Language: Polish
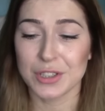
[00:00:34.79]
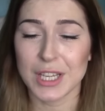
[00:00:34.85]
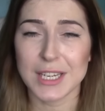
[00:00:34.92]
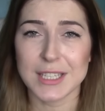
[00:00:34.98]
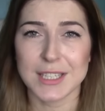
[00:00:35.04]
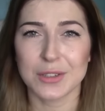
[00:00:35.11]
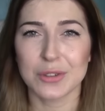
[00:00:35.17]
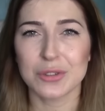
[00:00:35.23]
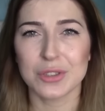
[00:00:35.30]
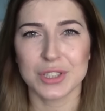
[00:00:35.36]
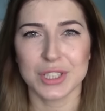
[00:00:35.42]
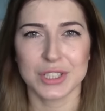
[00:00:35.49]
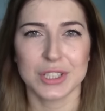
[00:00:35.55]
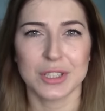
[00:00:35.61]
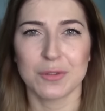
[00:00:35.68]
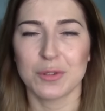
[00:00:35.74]
Teraz jak
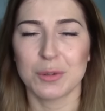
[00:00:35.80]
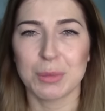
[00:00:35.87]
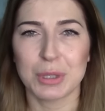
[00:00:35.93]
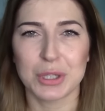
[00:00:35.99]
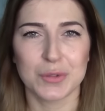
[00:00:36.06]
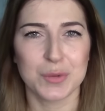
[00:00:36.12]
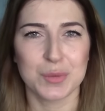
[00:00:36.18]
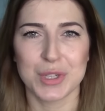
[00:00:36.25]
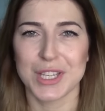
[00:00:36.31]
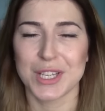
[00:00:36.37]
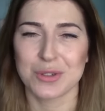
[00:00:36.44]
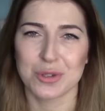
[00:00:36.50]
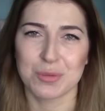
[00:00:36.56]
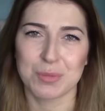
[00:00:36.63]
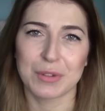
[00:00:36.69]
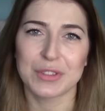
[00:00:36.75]
oglądacie ten filmik, to wyprzedaży
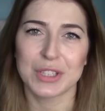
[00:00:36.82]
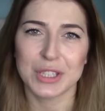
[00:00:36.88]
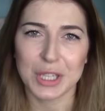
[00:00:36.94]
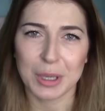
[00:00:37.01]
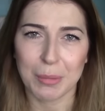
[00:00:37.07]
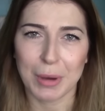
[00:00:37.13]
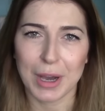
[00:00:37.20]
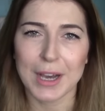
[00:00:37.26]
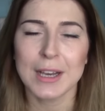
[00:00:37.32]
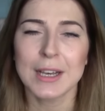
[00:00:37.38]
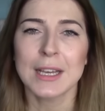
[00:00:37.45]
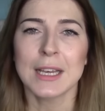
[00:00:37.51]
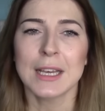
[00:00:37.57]
już pewnie nie ma.